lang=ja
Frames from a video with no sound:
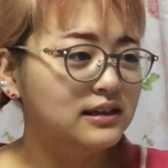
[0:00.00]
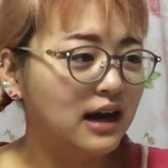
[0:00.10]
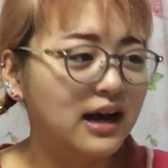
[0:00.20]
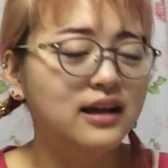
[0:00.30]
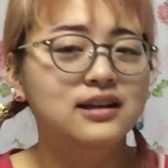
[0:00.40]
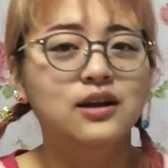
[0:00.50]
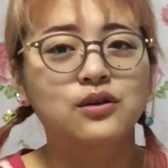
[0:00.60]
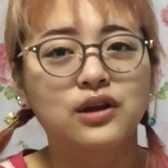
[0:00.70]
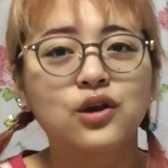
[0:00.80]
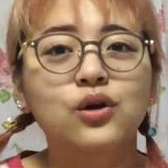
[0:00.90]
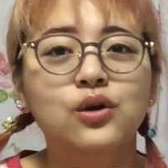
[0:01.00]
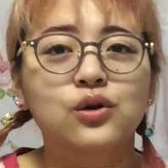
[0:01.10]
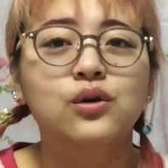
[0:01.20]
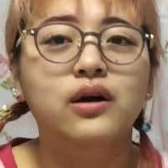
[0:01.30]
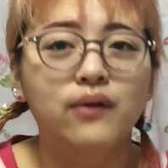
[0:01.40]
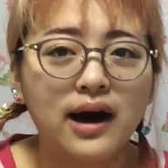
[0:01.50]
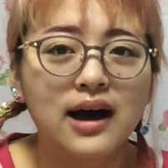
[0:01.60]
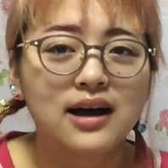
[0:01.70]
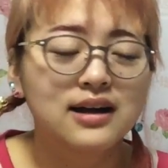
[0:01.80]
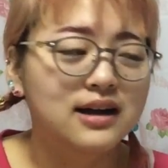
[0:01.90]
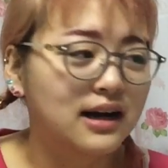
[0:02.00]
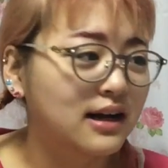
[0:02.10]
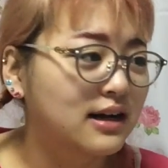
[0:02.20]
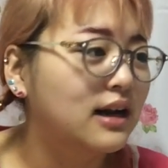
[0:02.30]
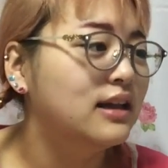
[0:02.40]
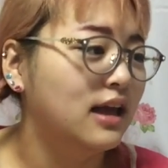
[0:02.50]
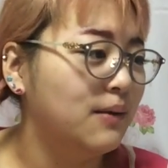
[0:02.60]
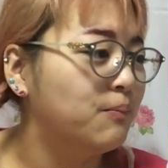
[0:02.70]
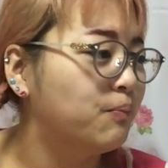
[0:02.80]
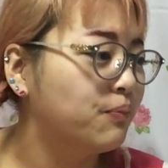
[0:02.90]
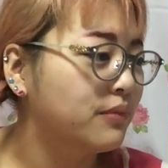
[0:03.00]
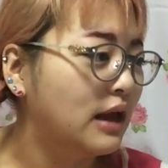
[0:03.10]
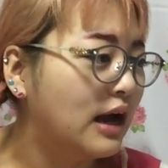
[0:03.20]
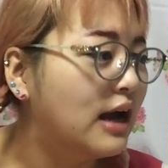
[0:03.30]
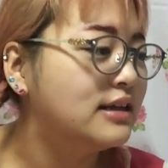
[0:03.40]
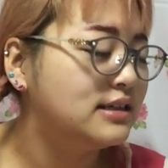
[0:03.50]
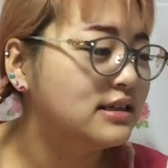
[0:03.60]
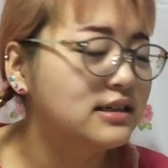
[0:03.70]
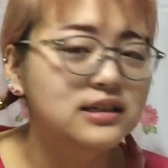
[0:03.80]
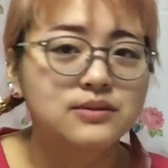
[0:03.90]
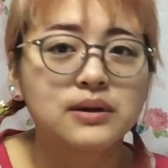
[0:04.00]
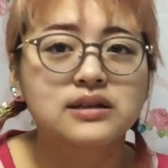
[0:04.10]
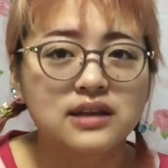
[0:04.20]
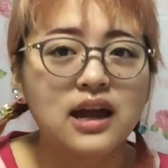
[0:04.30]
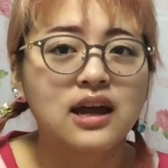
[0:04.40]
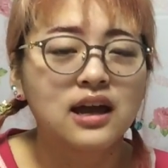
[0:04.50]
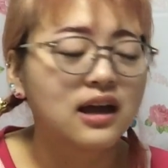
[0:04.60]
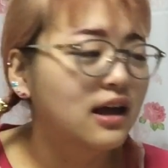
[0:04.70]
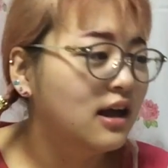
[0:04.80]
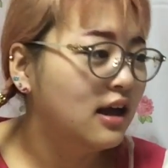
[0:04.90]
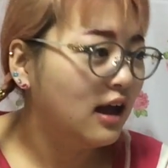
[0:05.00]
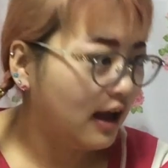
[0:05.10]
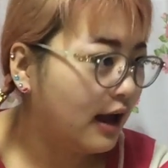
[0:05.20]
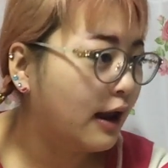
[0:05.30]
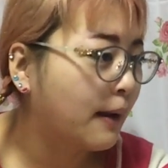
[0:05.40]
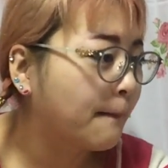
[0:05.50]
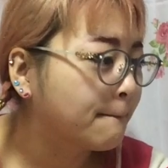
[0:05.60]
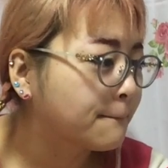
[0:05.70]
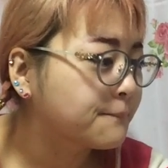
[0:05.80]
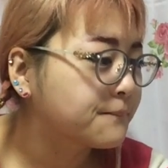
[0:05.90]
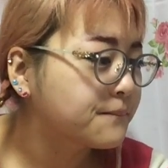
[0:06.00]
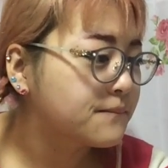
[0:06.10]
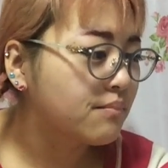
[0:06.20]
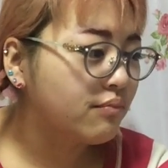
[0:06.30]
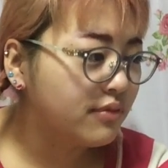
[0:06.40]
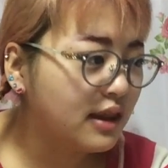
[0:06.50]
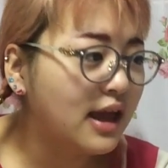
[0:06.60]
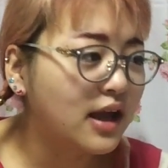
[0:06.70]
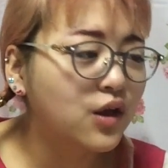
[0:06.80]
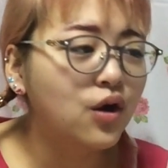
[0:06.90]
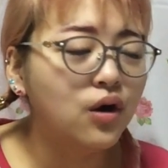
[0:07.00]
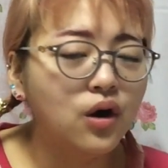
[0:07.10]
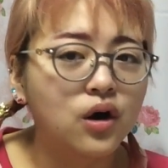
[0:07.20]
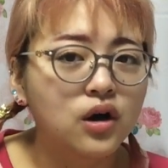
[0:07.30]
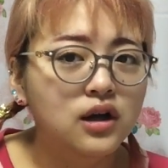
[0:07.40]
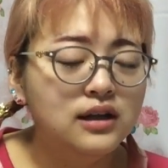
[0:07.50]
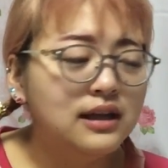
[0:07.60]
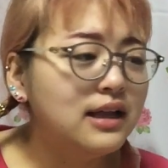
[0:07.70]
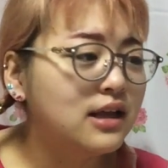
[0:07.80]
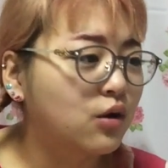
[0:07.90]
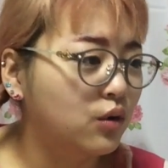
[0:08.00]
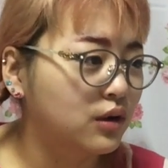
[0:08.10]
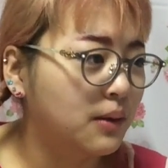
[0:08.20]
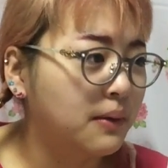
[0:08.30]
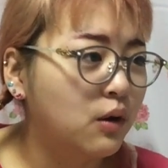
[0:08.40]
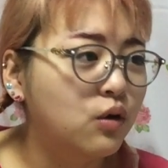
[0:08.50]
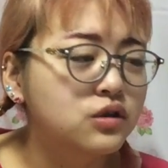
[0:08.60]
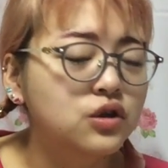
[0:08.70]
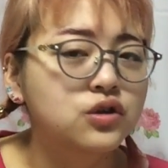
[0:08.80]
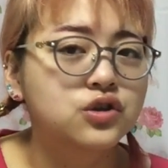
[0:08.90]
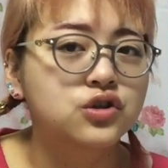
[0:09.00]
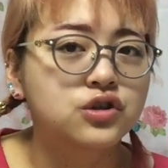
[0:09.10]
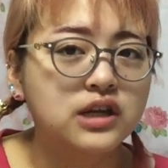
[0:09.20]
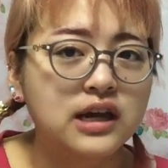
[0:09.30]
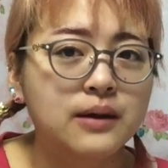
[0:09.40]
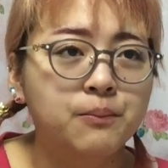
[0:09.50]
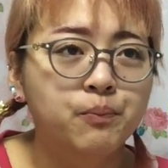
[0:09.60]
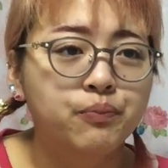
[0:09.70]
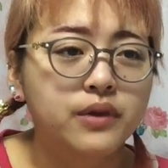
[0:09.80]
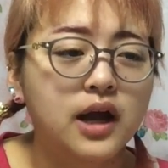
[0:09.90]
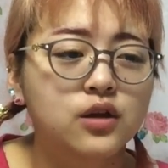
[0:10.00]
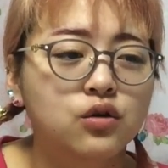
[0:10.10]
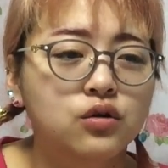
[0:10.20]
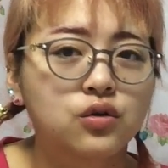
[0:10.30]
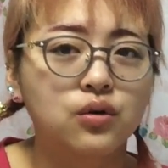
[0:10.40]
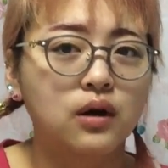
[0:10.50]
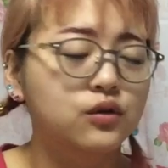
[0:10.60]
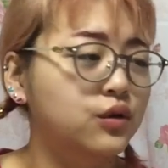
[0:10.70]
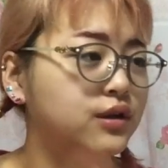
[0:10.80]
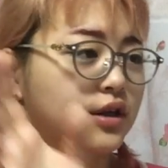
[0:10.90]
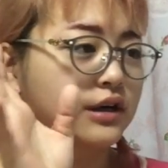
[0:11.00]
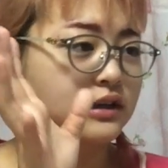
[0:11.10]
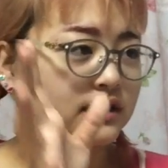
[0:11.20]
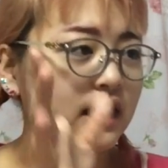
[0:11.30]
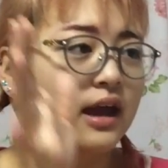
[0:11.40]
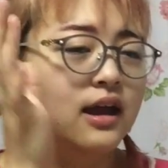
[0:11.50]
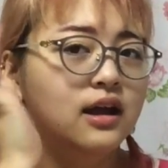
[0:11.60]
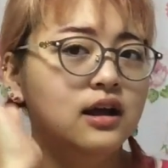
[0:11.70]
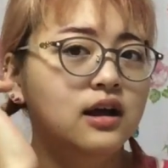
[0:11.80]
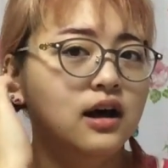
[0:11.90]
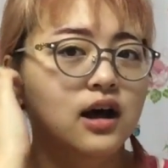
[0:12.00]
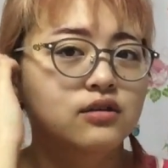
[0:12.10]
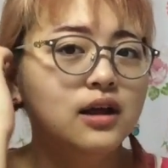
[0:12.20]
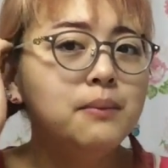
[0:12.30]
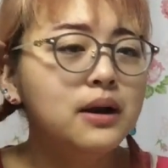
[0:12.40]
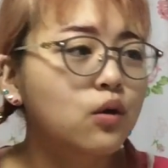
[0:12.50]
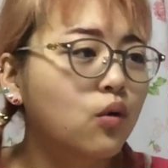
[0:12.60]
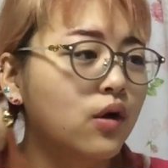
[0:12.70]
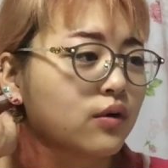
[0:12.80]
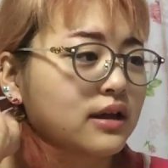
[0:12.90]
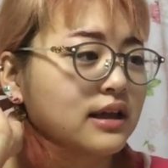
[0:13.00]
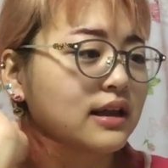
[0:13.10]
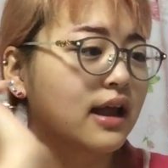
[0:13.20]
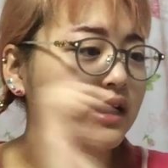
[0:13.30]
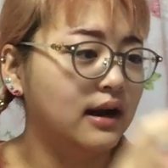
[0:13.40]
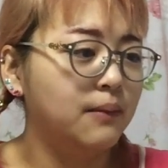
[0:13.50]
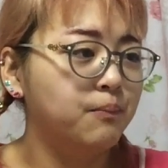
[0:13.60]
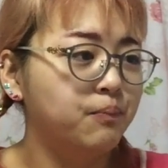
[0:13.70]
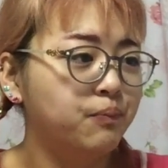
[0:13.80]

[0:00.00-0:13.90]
はいなので今日の動画はガラッガラで配信しますねはいで今日なんでこの生放送中にあの動画を撮ってるかってあの生の声を聞きたいからっ